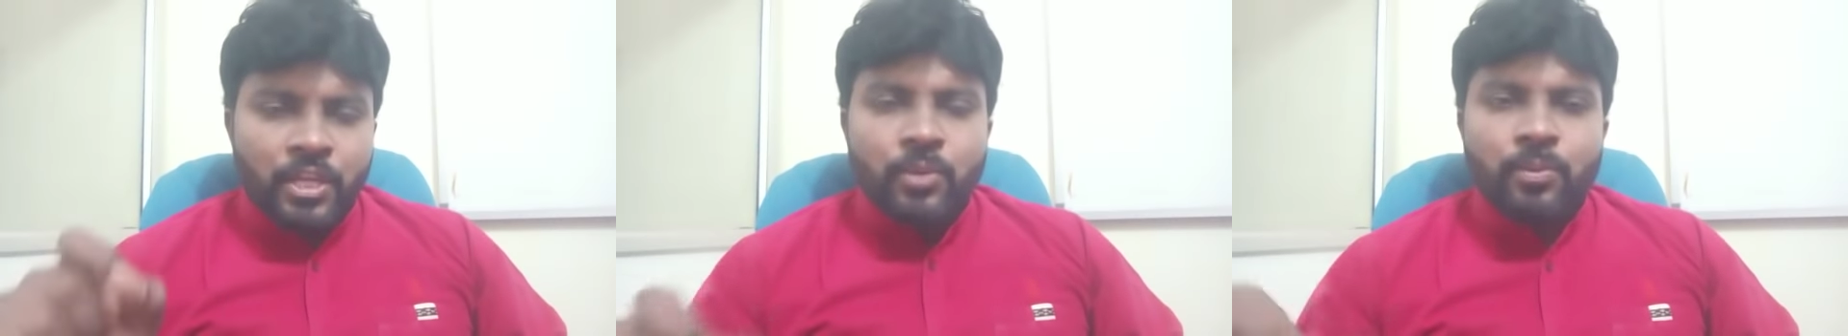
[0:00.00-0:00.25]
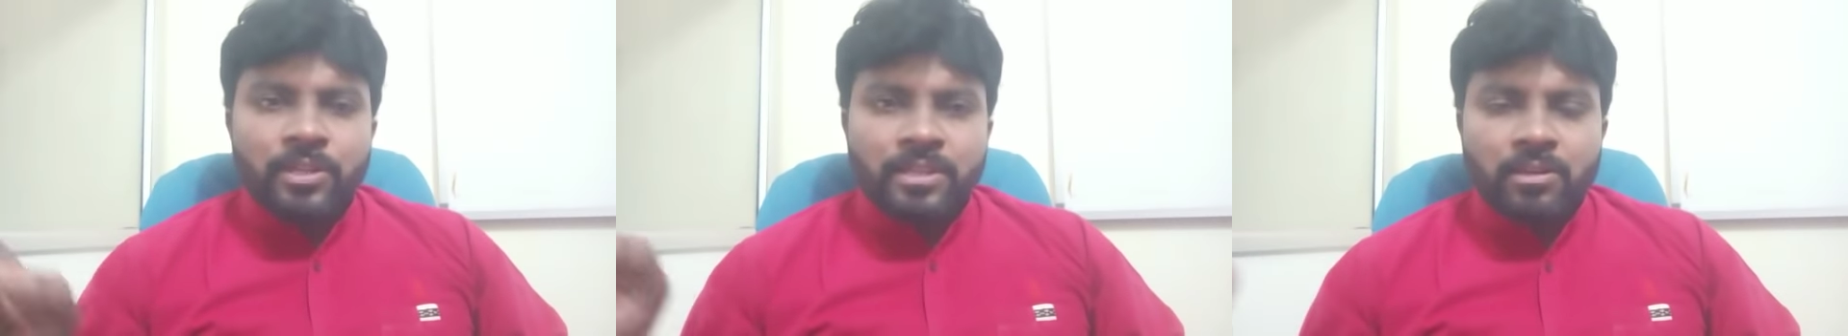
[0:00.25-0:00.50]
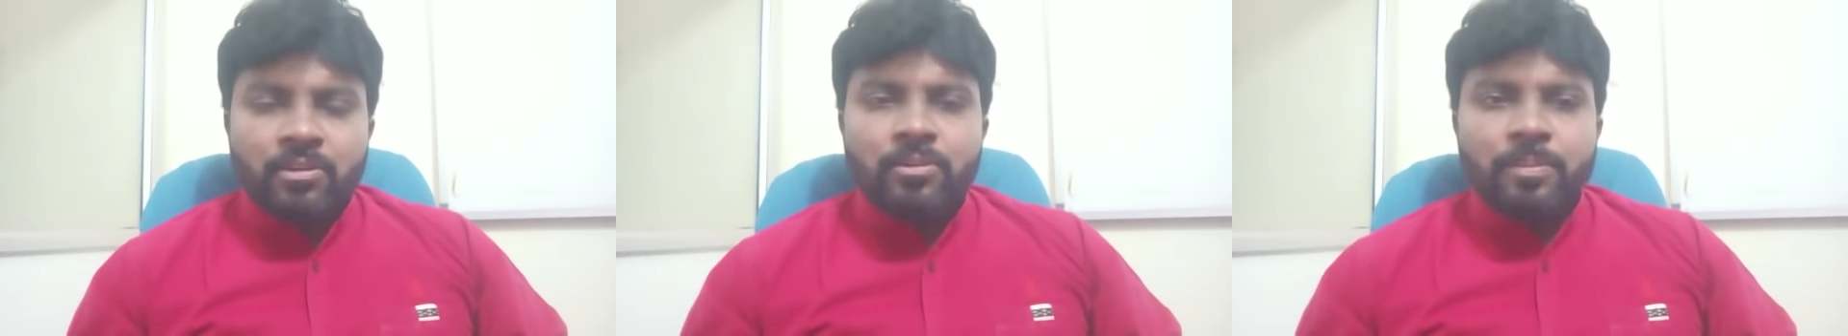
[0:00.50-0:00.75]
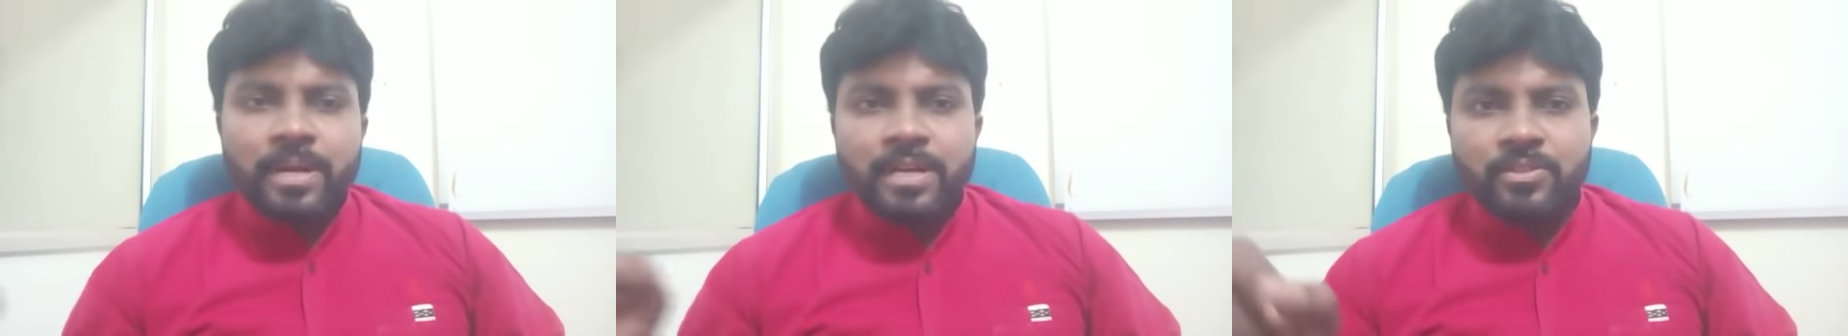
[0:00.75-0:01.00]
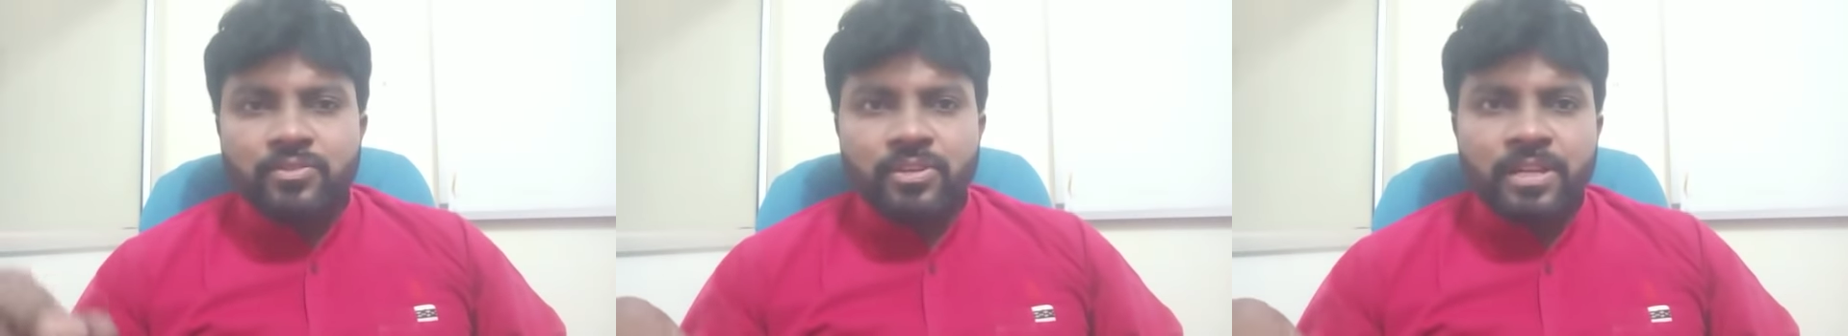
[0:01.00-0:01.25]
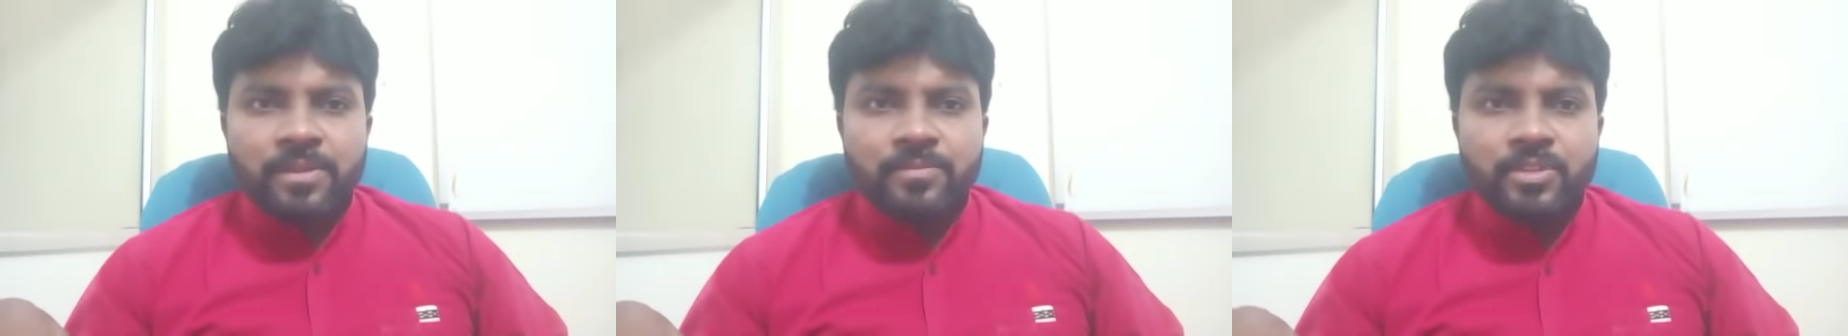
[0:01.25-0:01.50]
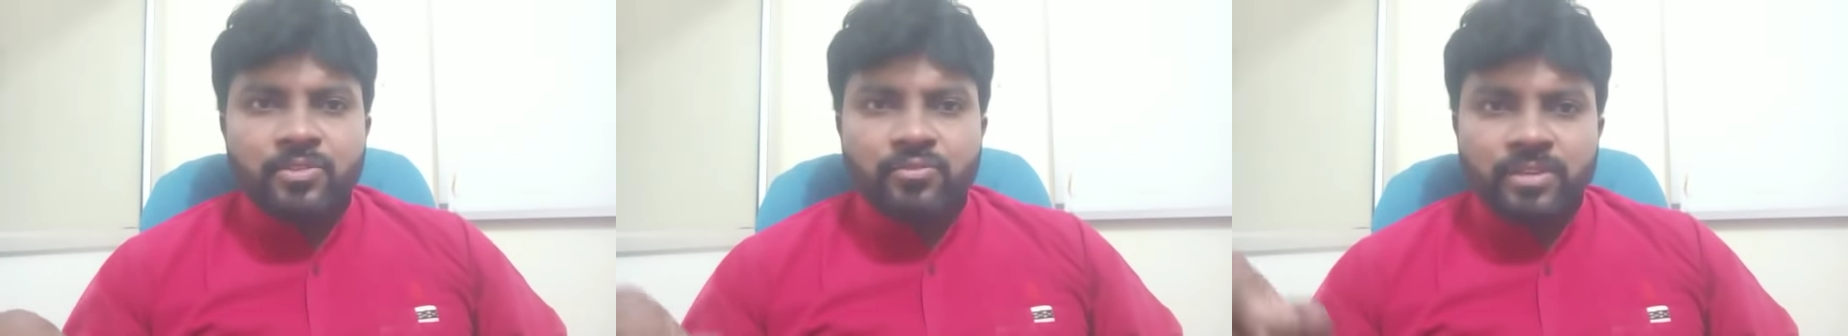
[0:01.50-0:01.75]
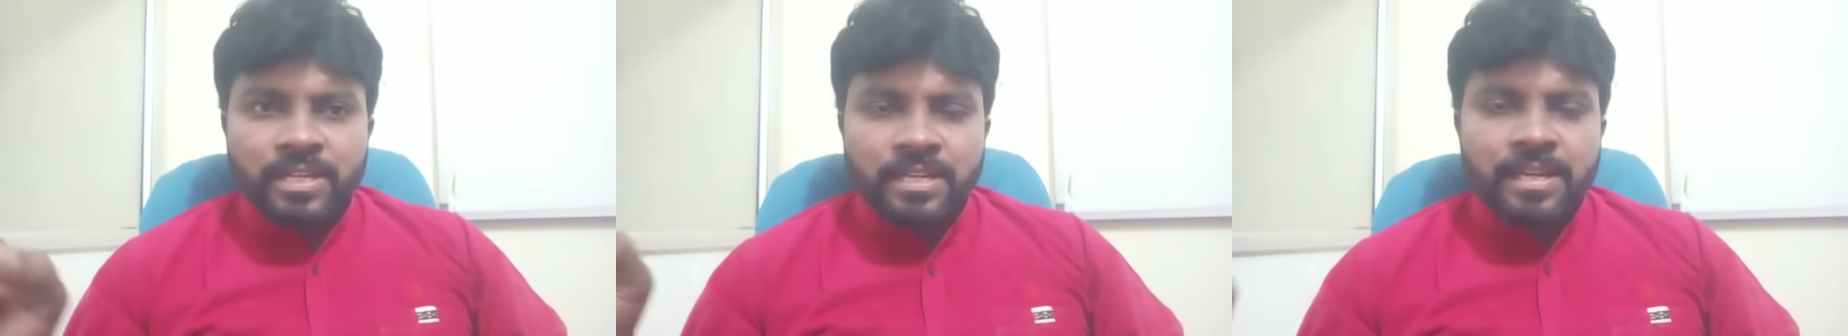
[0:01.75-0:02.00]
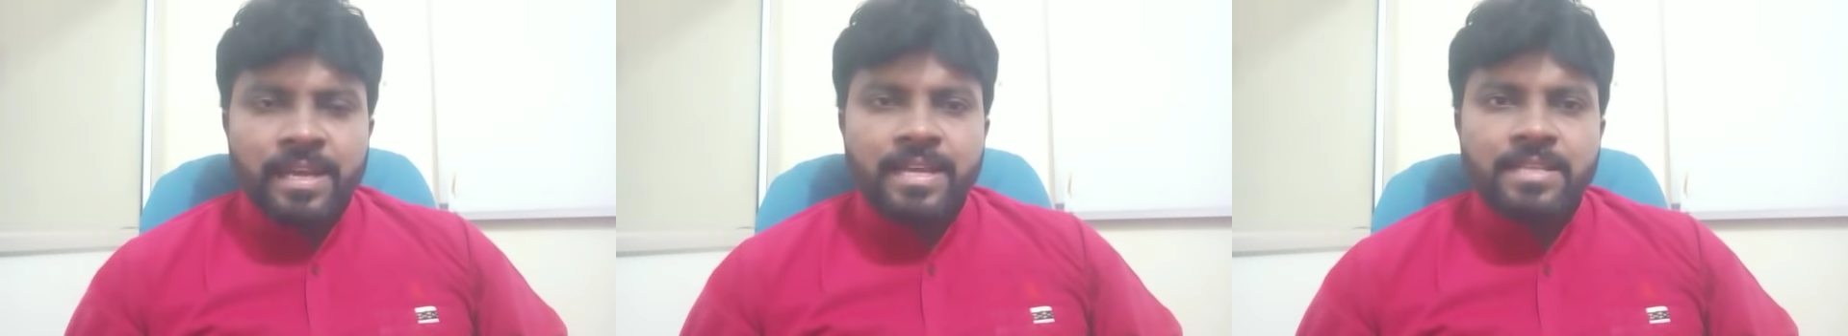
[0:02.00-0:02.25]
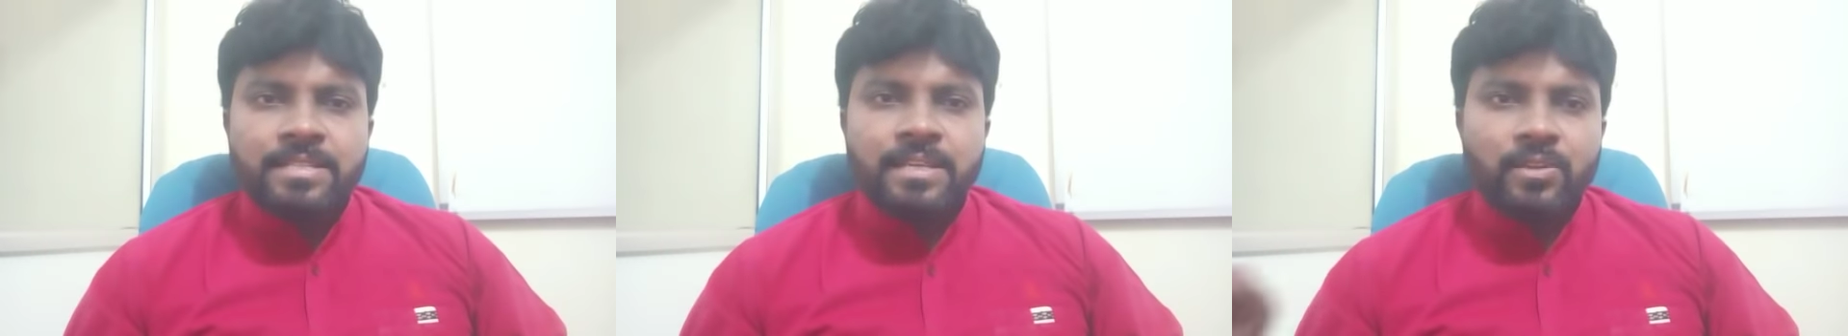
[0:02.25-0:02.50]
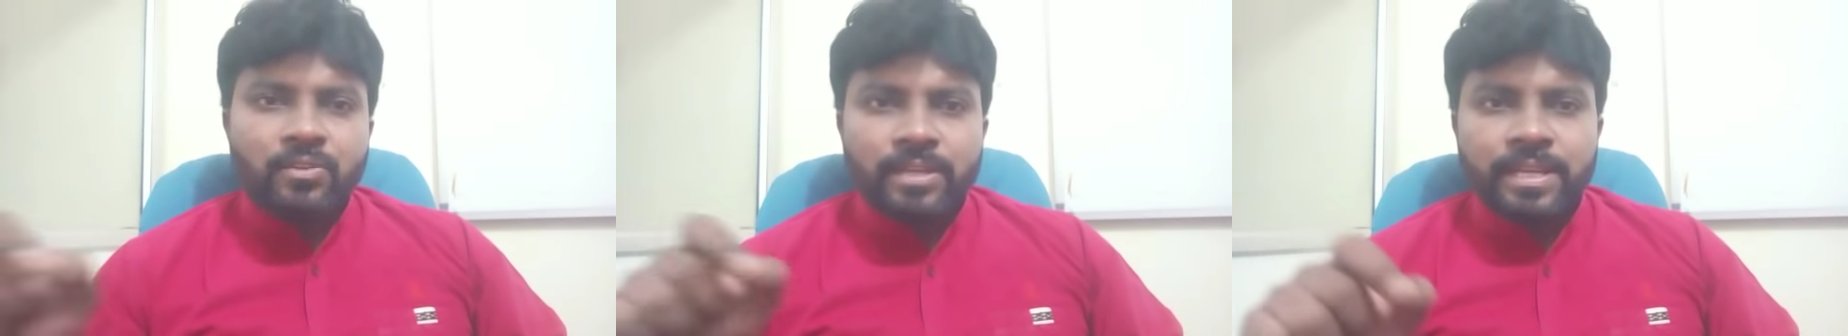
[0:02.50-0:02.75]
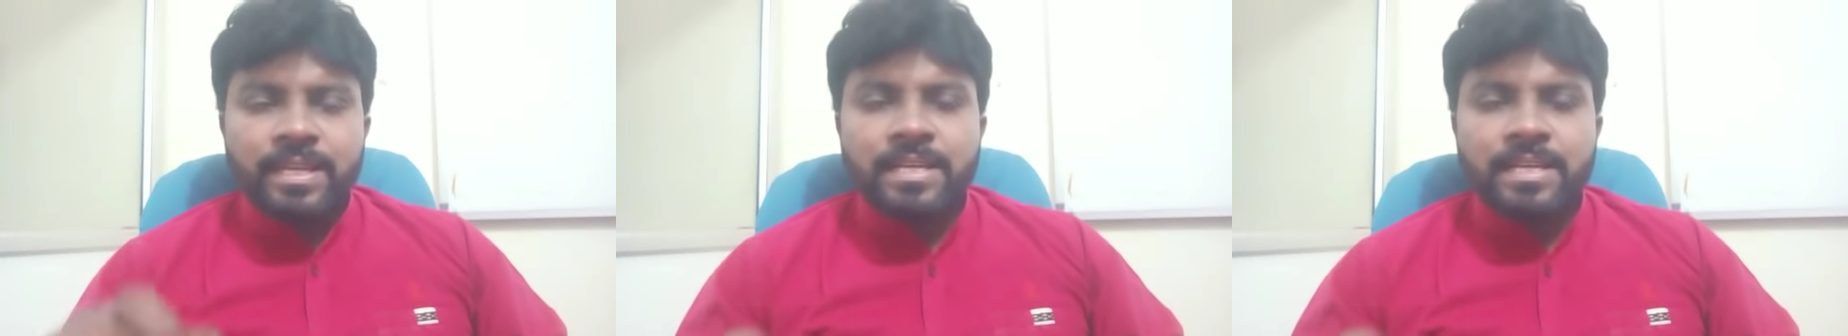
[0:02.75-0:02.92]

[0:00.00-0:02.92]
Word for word: ఇప్పుడు థర్డ్ పార్టీ జోక్యం చేసుకొని ఇట్లా న్యాయస్థానాలు